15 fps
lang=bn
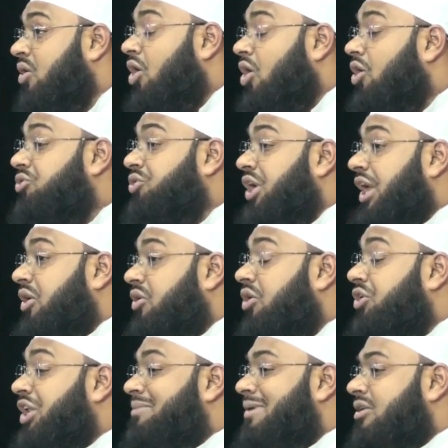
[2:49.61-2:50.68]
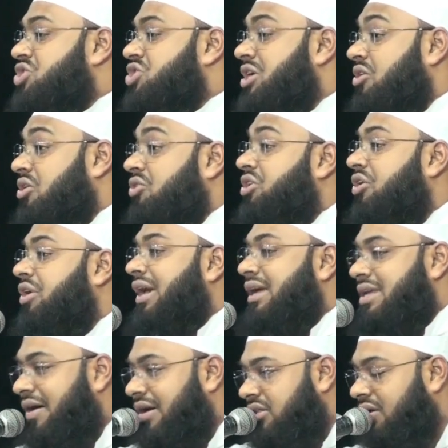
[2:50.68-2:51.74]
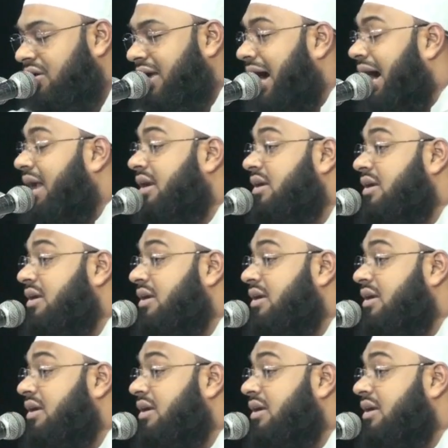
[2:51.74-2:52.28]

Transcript: কোটি কোটি মানুষের ক্ষতি হয়ে যাওয়া দরকার